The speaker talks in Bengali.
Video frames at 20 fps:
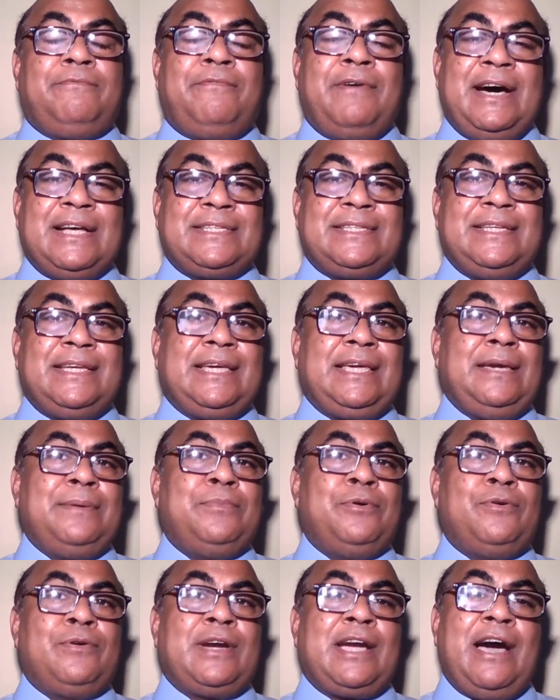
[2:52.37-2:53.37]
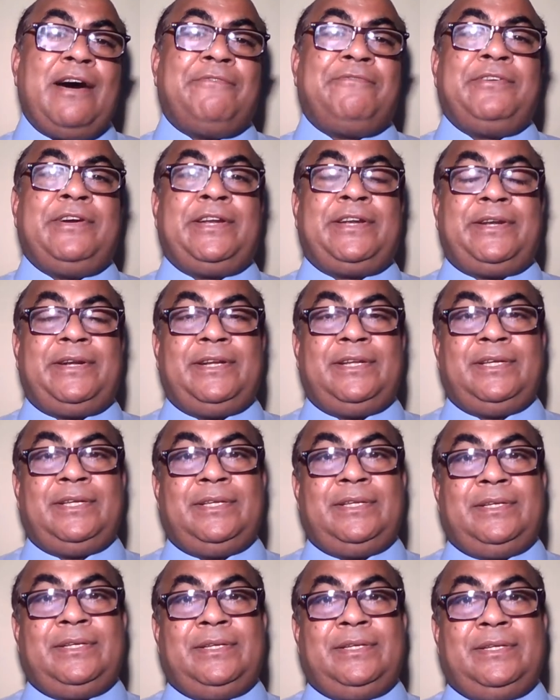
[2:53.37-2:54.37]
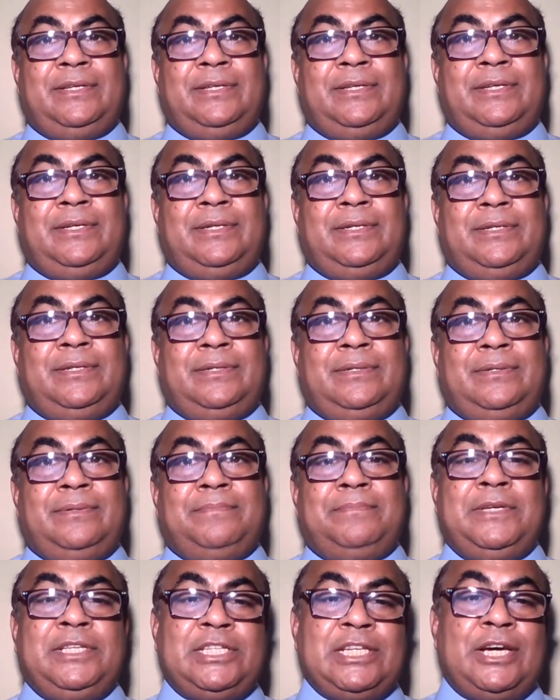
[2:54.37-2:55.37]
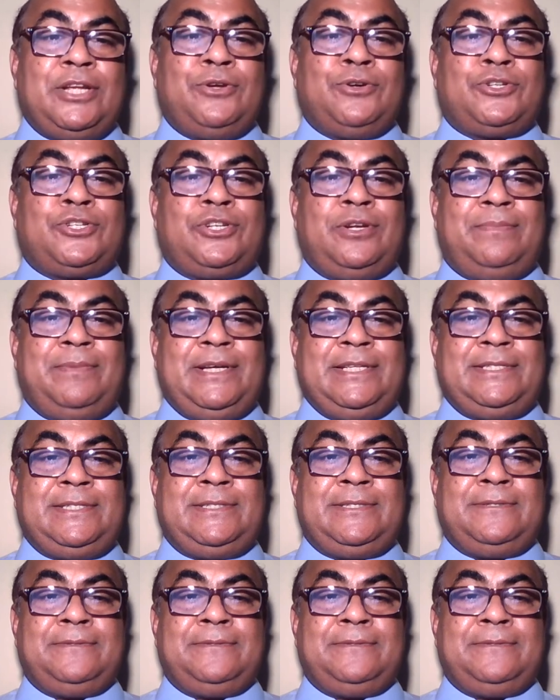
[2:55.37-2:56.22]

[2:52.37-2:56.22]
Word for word: ফাসেক এবং কাফের বিচারক সমাজ